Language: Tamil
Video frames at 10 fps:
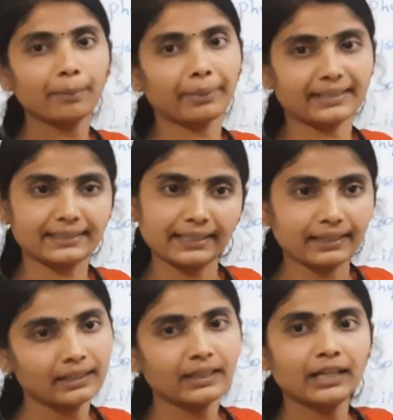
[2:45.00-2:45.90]
ப்ரெஷர்
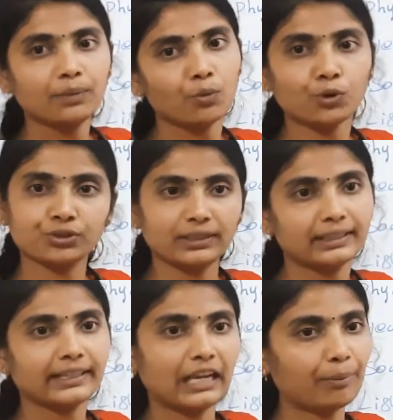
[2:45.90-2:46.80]
மோஷன்
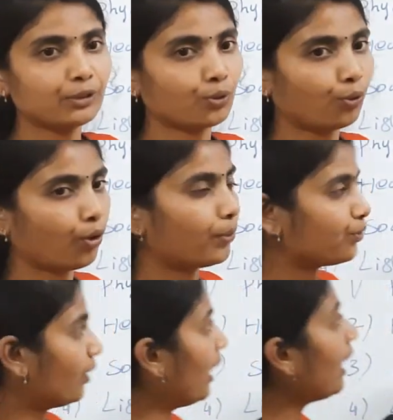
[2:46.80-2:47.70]
இதெல்லாமே சொல்கிறோம் அப்படி
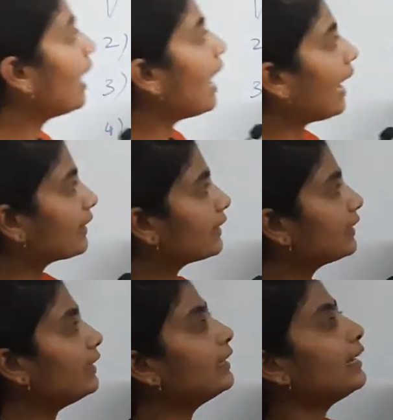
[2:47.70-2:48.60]
சொன்னால்
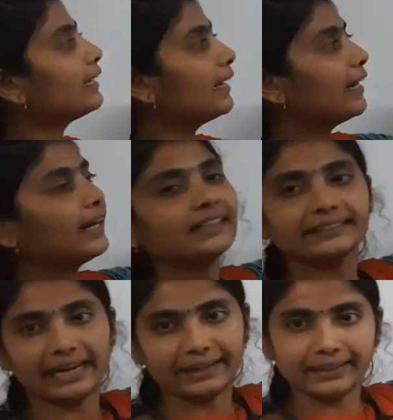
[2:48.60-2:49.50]
அதுக்கு என்னென்ன
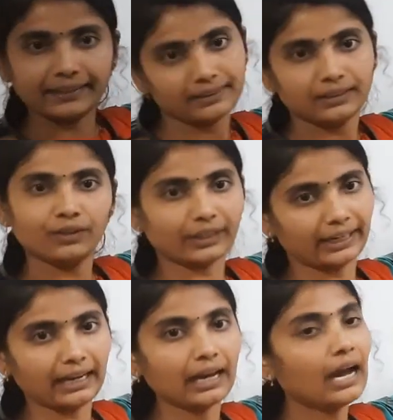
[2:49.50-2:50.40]
ஸ்டாண்டர்ட்
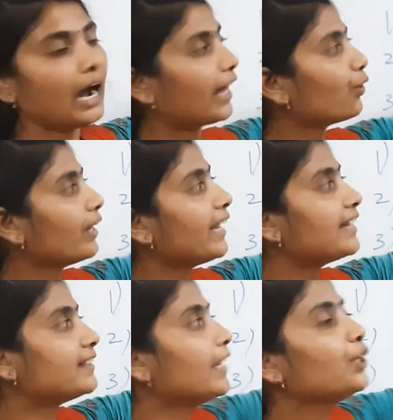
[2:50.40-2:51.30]
ஓகேங்களா அதோட
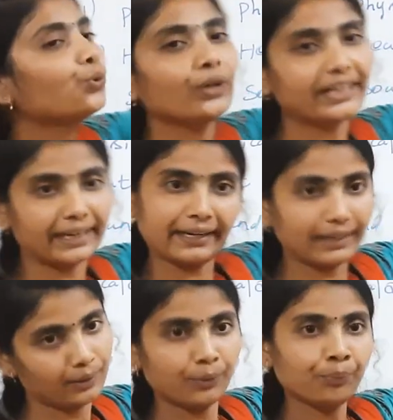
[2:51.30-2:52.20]
எஸ்ஏ யூனிட் என்ன
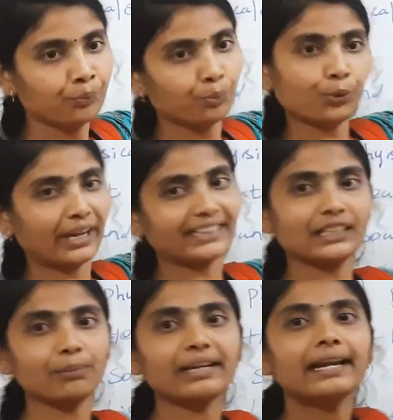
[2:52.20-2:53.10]
ஒரு
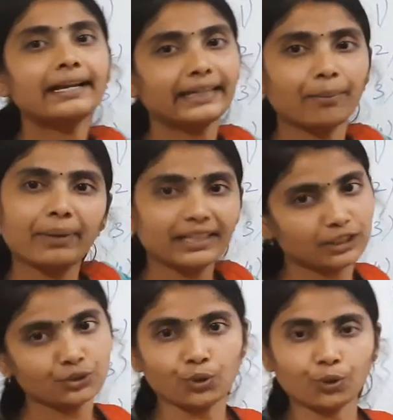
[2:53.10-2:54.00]
எக்ஸாம்பிள்
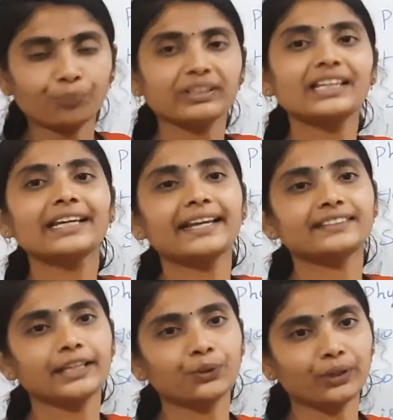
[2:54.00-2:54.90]
டெம்பரேச்சர்னு சொல்கிறோம் இதுக்கு
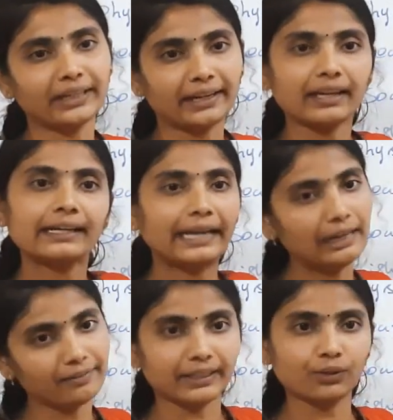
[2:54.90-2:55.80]
எஸ்ஏ யூனிட் என்ன
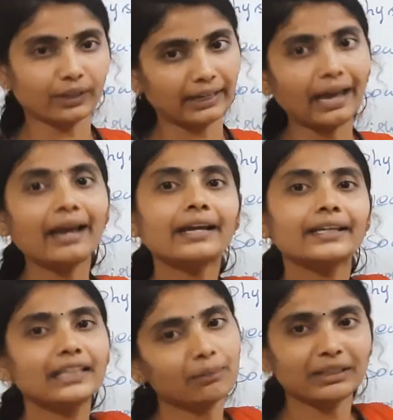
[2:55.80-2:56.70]
ஹெல்வி ஓகேங்களா
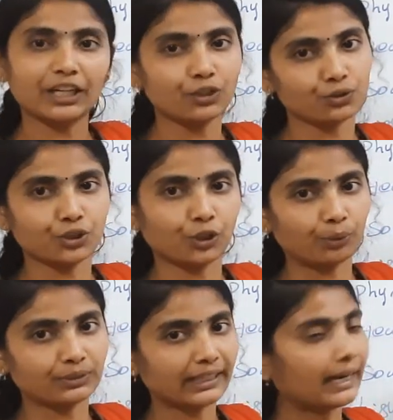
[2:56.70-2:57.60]
இது நம்ம தெரிஞ்சு
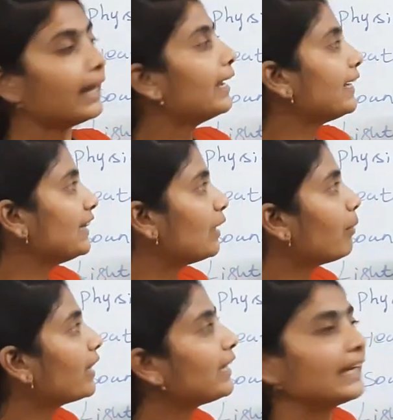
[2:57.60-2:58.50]
வச்சுருக்கணும் சரிங்களா இந்த
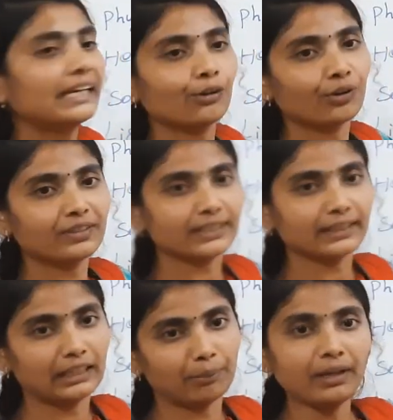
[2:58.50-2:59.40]
மாதிரி இருக்கிற ஒரு
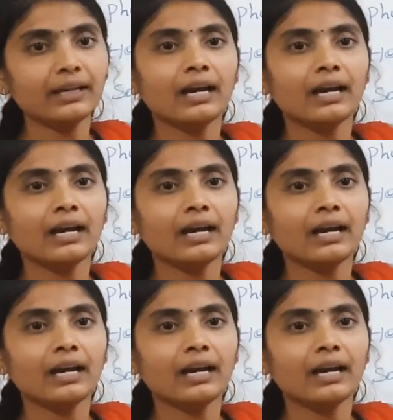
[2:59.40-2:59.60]
விஷயத்தை நம்ம